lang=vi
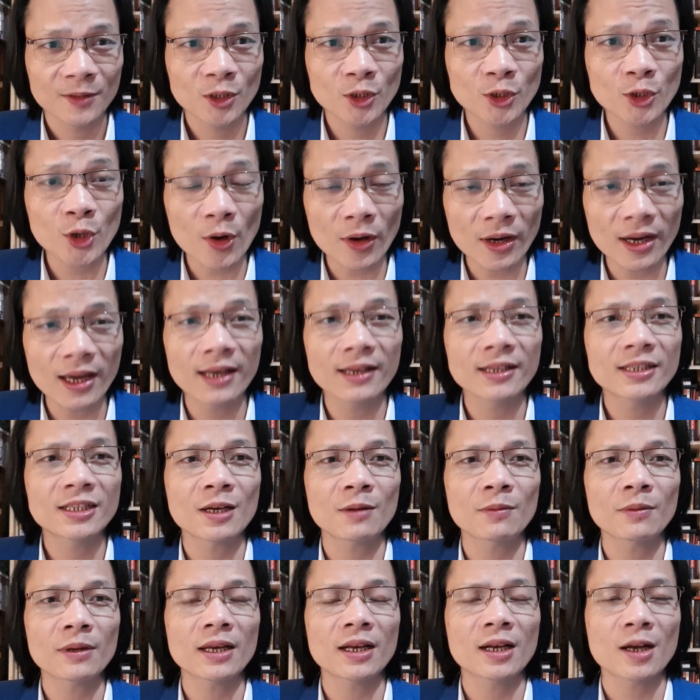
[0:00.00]
Cho nên
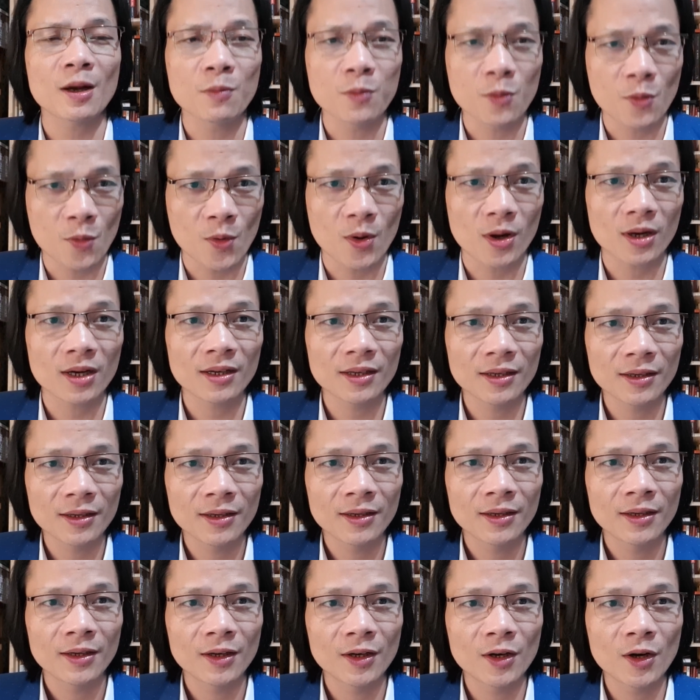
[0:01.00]
trong cái công cuộc
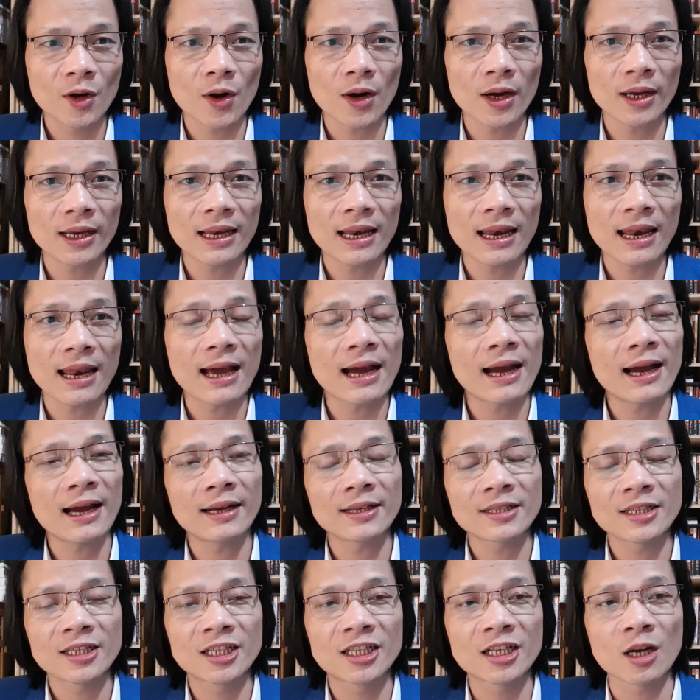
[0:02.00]
gọi
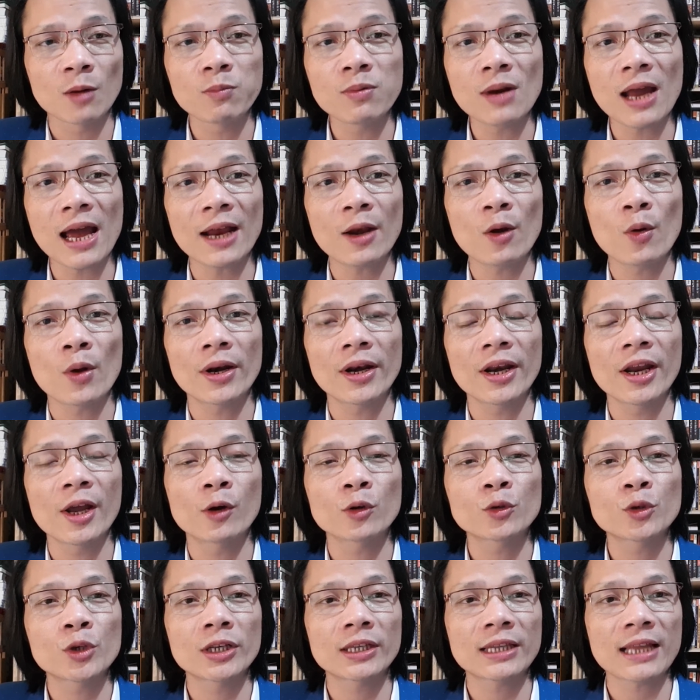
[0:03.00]
là chống lại luận
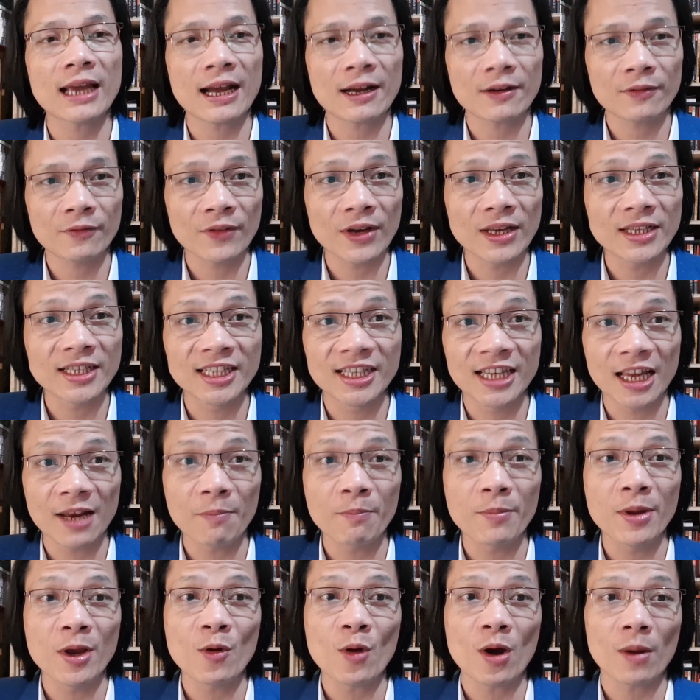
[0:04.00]
điệu xuyên tạc về
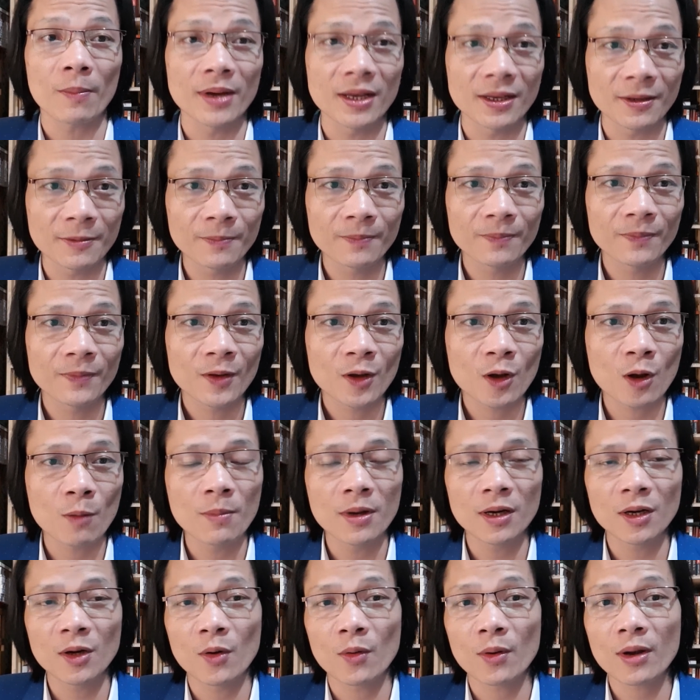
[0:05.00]
diễn biến hòa bình có
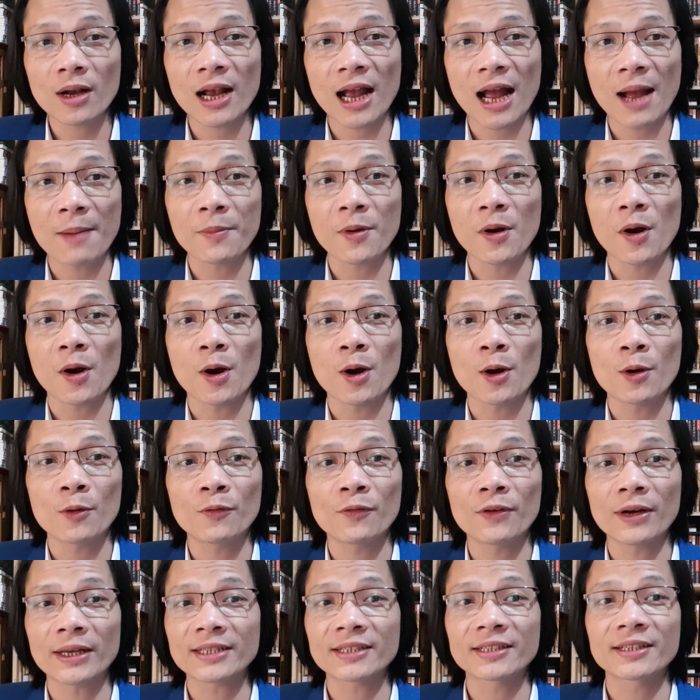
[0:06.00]
mức độ cam go
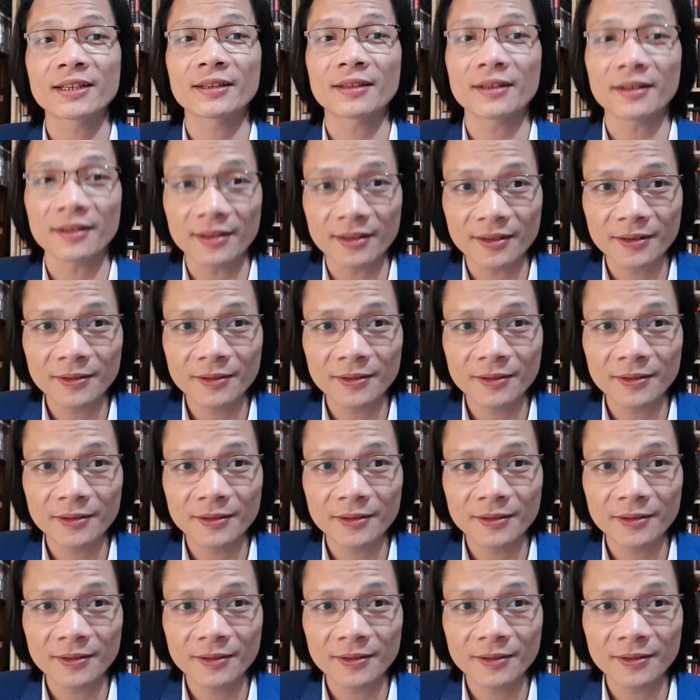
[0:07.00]
và sinh tử.